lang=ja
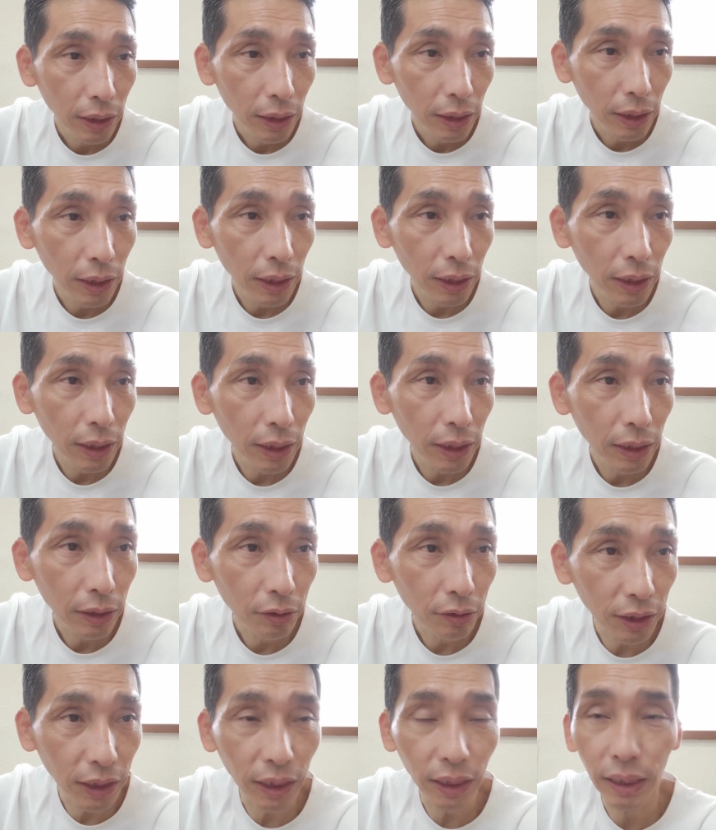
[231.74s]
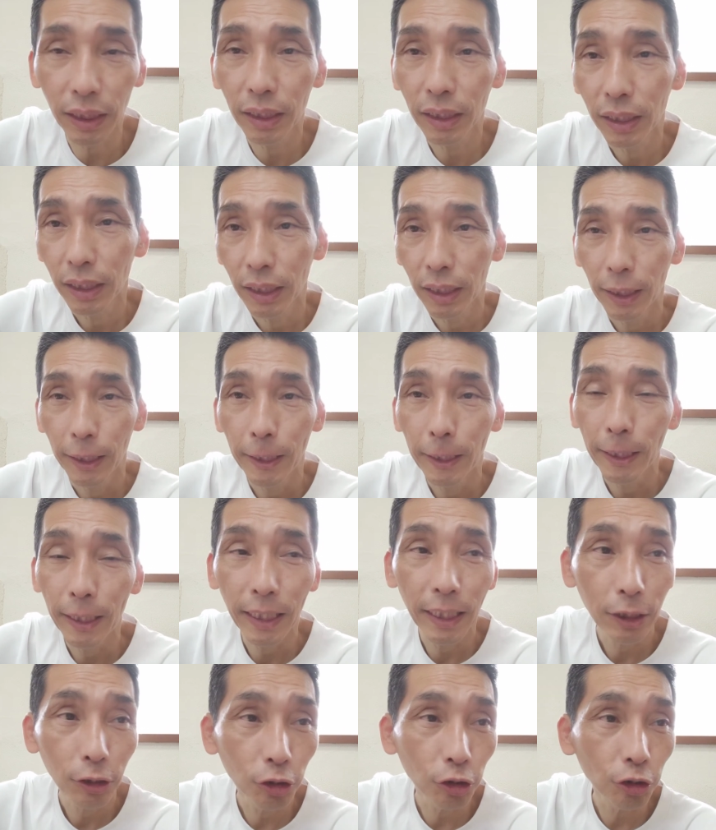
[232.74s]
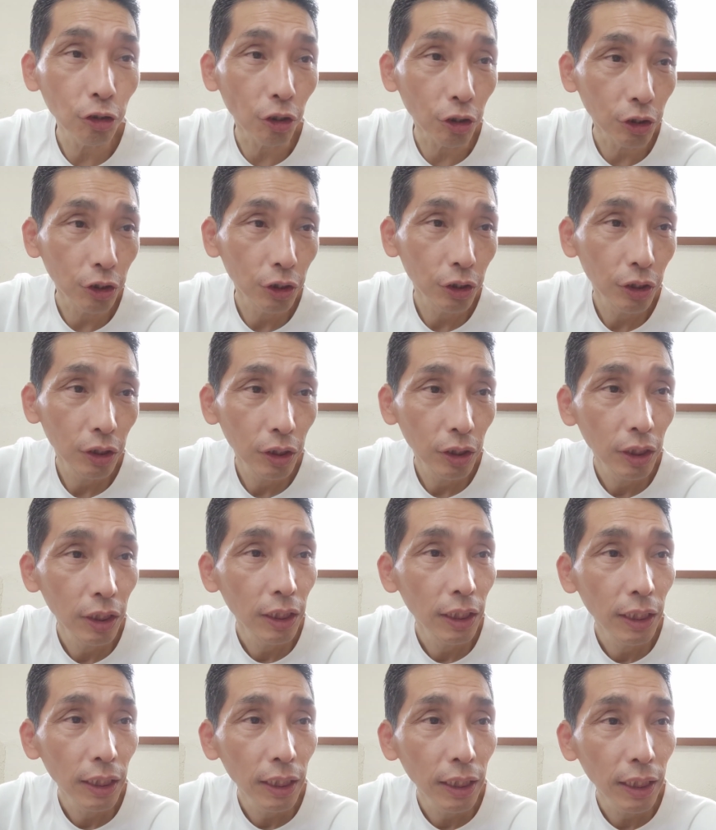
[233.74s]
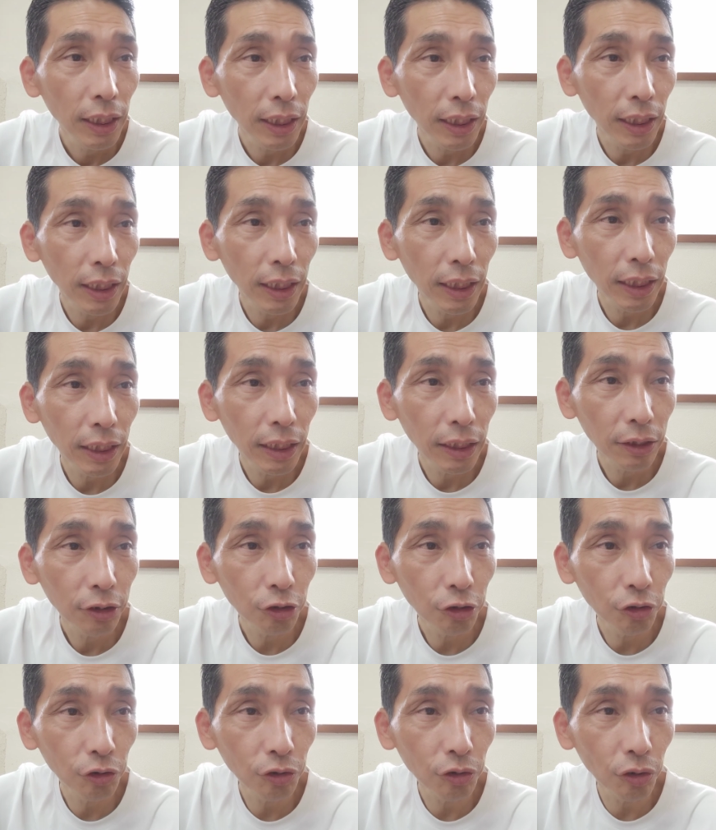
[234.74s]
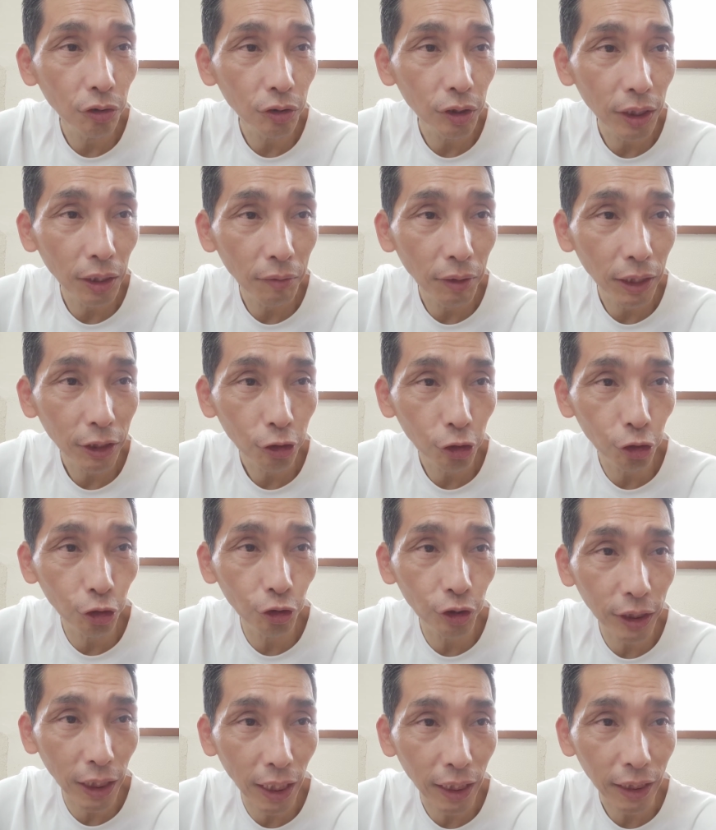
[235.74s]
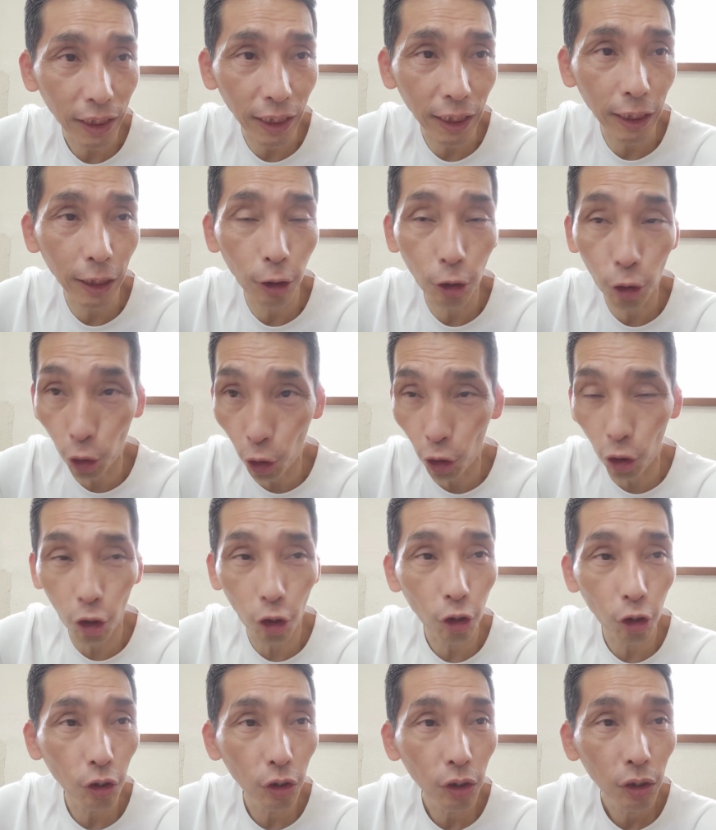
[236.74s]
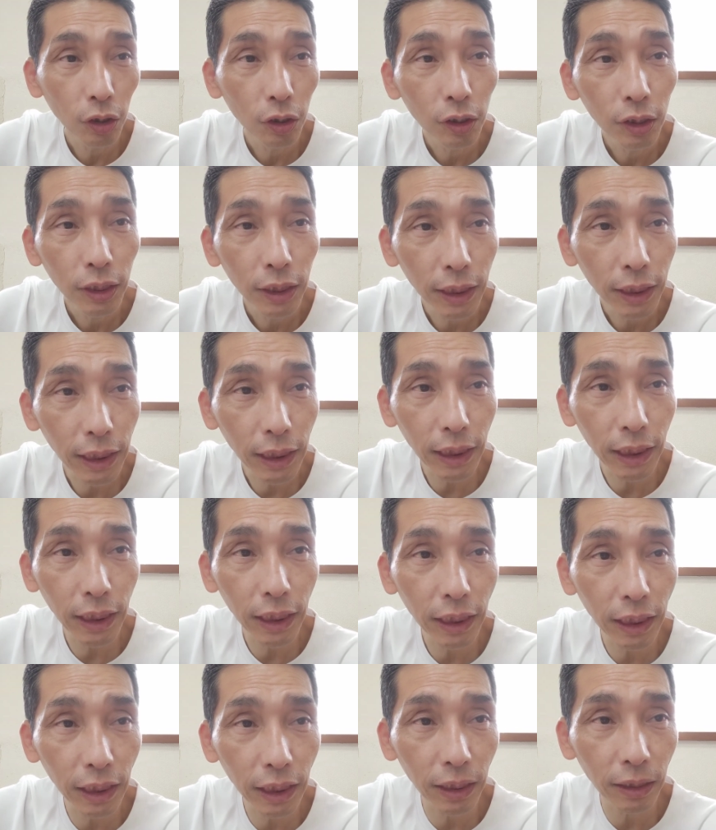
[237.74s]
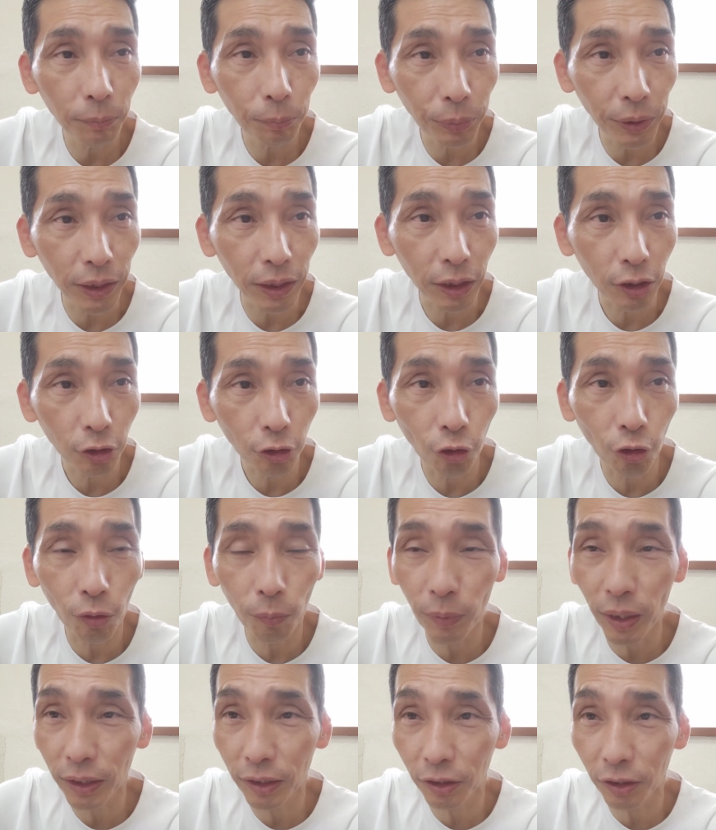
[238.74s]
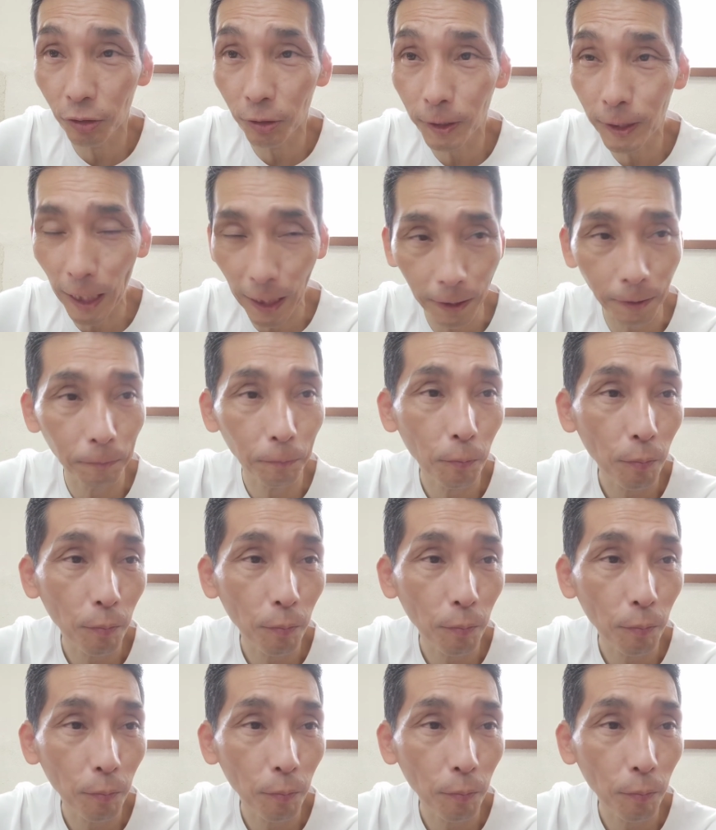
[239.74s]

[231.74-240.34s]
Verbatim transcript: えー、次、えー、中国、えー。中国ではしゅうちゃん一強。CCP 消滅のサイン、